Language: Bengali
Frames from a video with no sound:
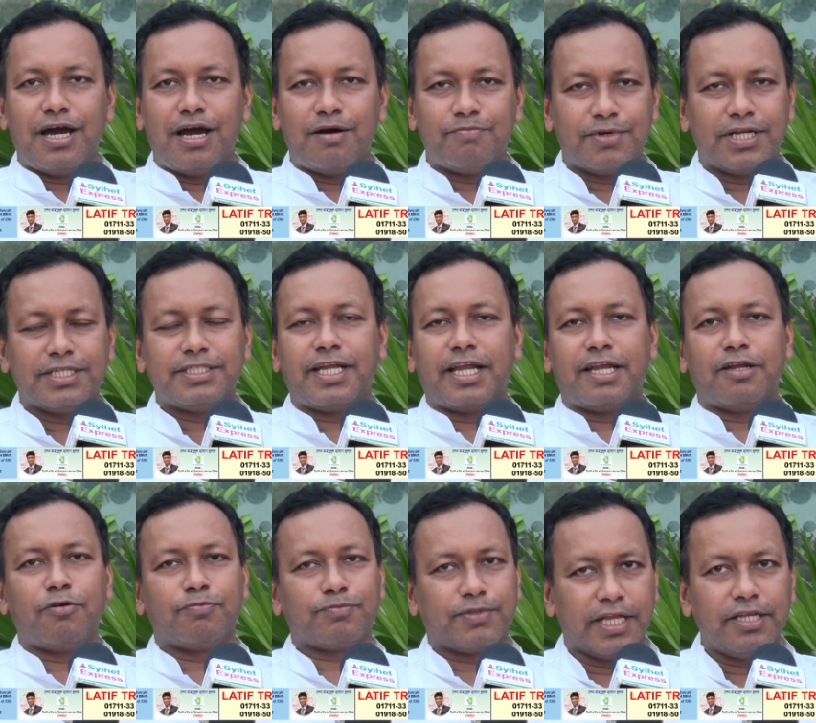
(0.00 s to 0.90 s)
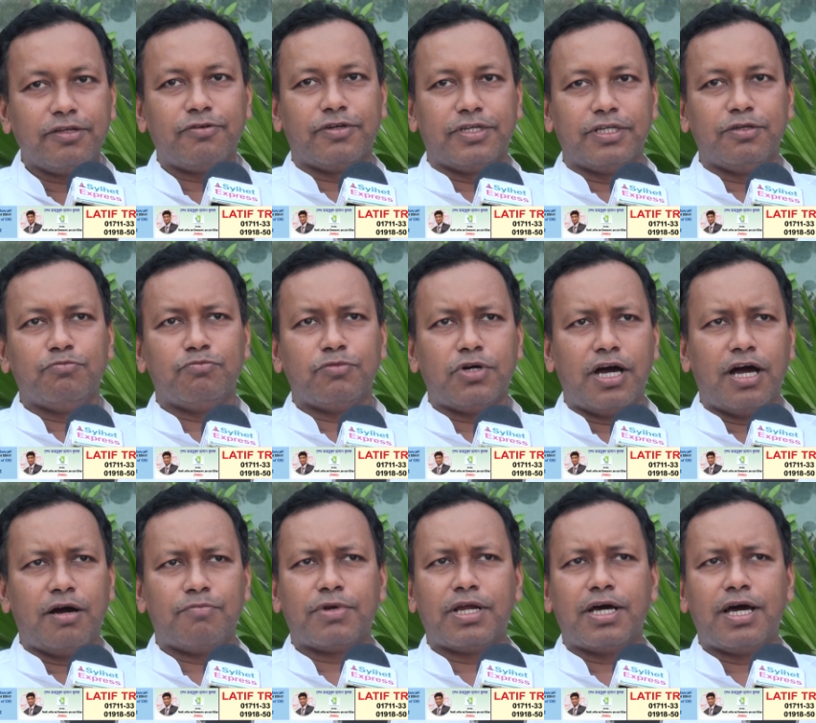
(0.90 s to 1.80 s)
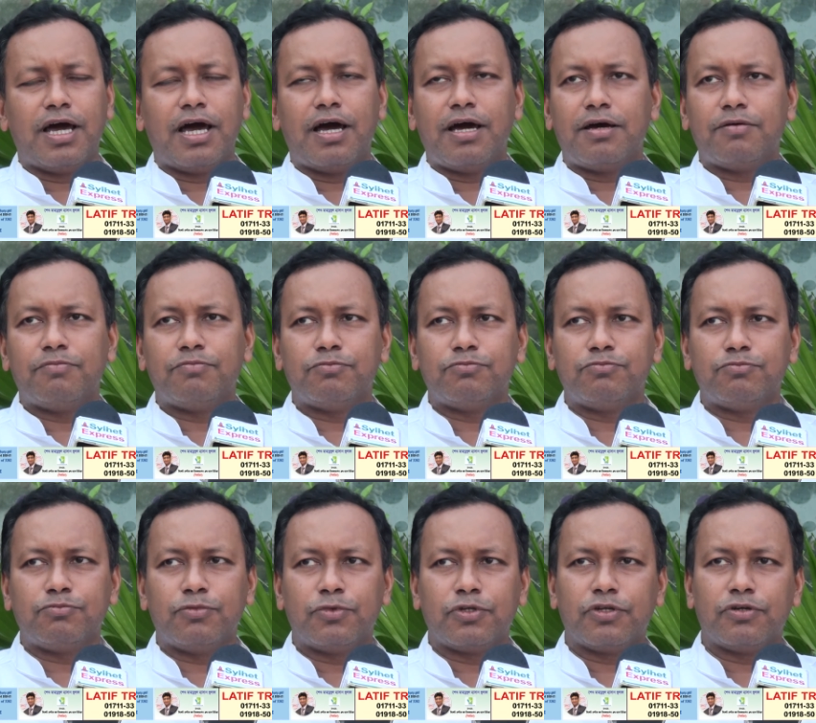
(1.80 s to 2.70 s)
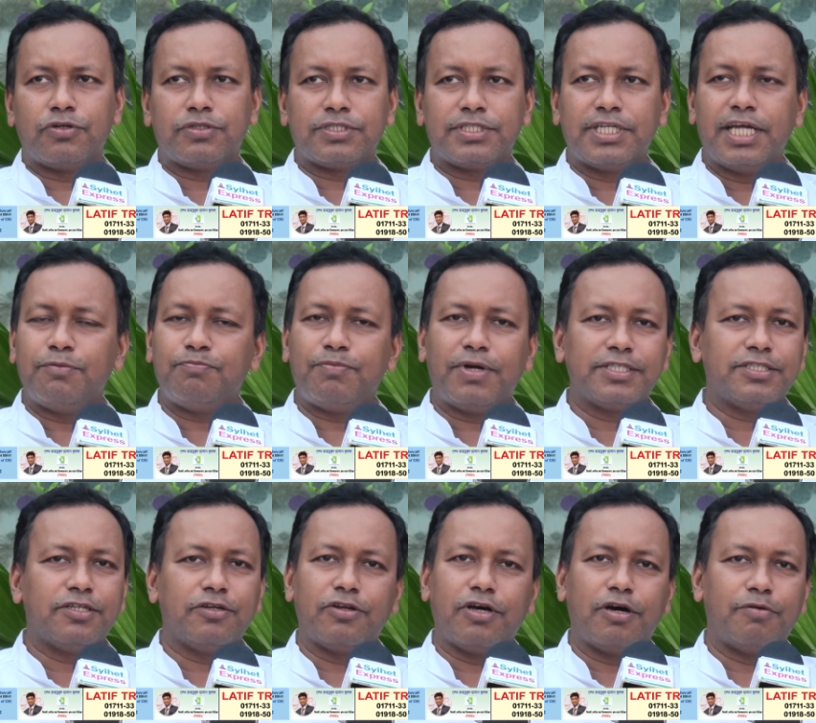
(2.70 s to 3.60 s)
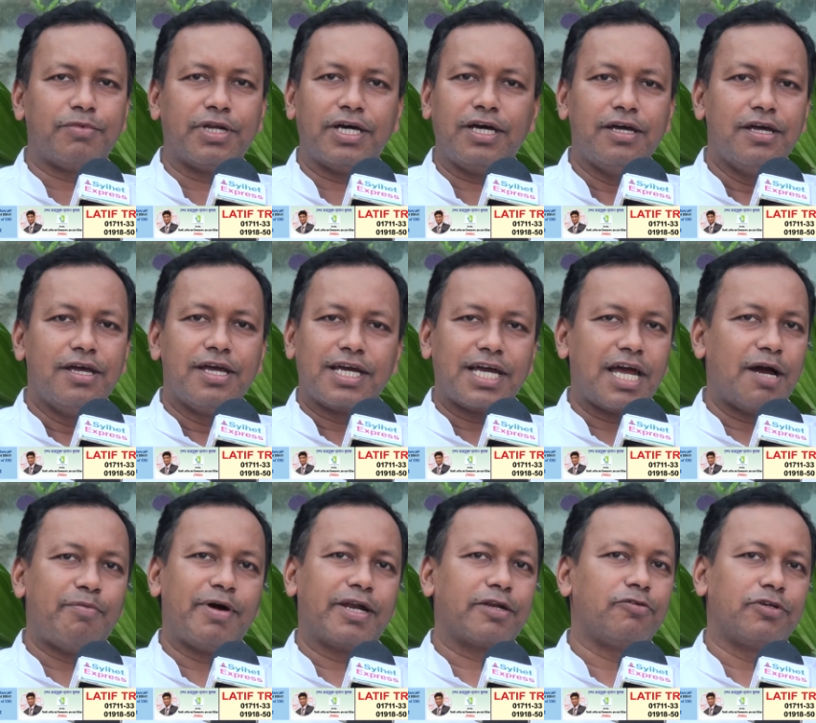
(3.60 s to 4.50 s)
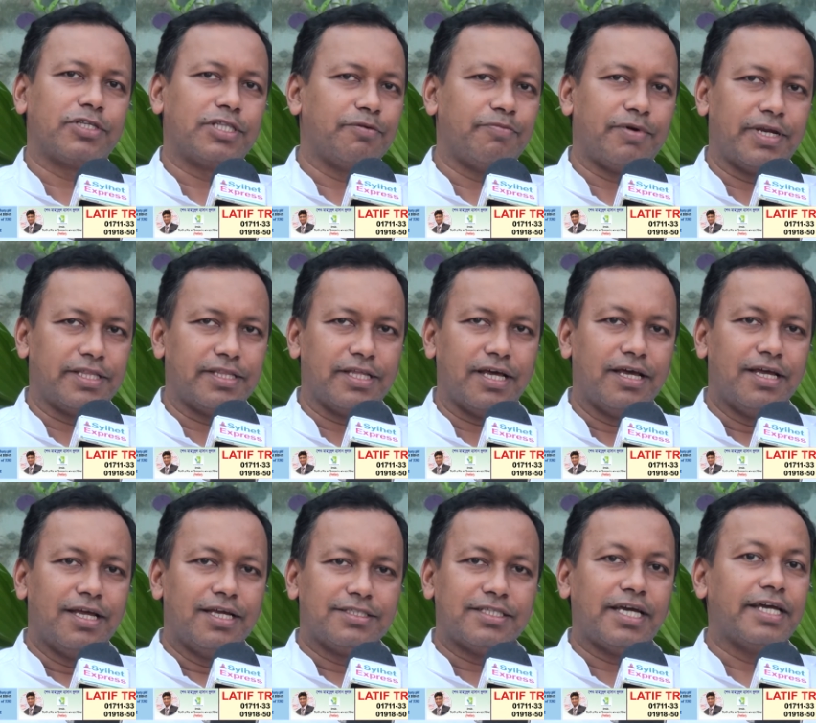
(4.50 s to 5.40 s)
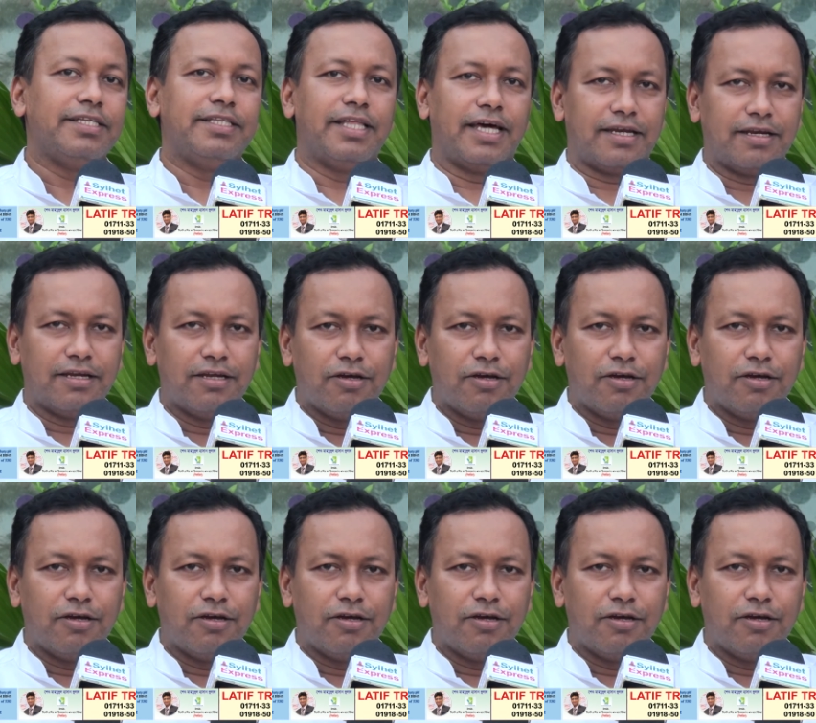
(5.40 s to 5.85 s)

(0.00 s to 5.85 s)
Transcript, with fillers: আমরা যারা রপ্তানি করি আমরা মনে টেন পার্সেন্টও আমরা কাভার করতে পারি না চাহিদার